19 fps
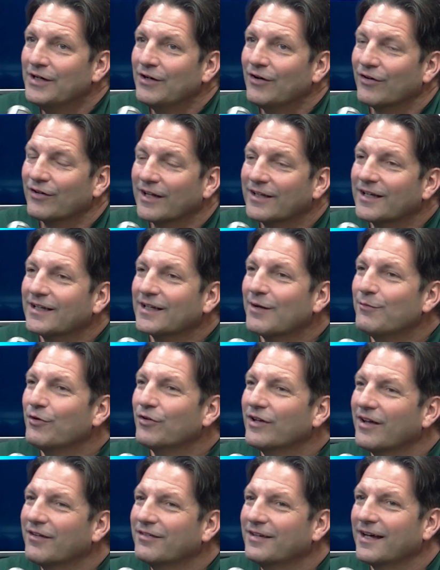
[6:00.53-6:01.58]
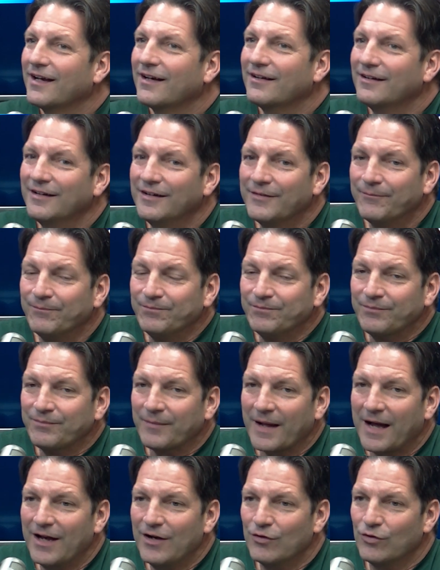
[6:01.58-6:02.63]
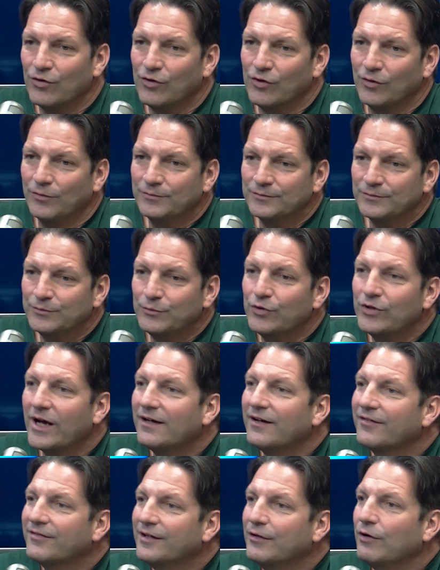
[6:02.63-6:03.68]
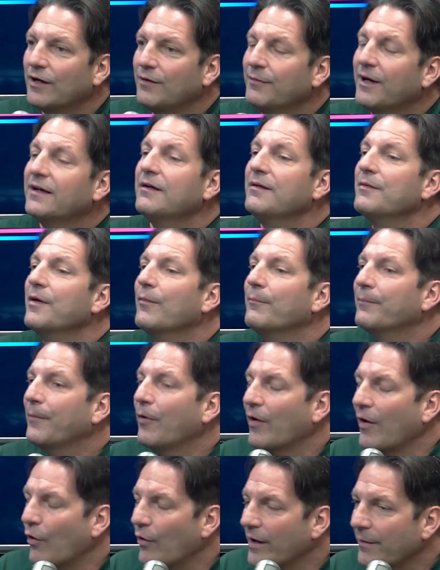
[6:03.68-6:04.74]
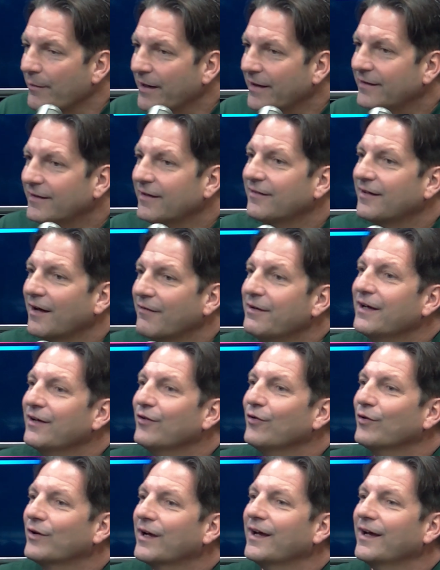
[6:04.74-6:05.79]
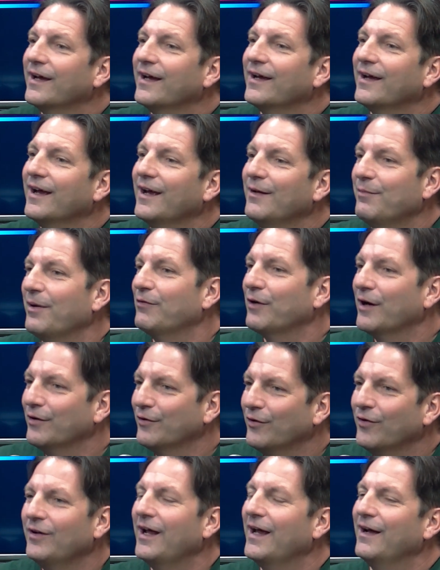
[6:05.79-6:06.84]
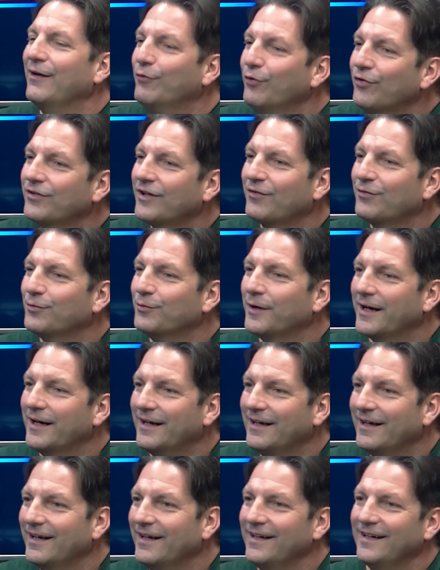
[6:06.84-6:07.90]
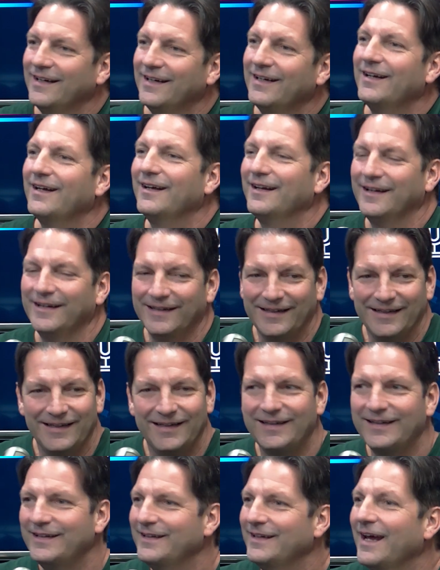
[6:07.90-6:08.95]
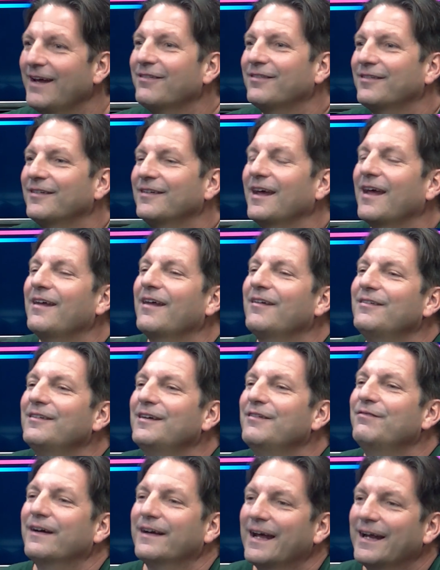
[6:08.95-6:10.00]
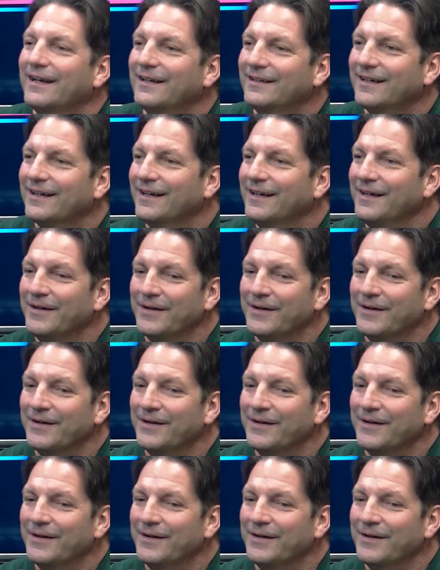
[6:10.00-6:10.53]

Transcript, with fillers: O sea, tratamos de hacer algo muy al estilo alemán, obviamente sabiendo que el peruano le gusta su baile y, es, es, diferente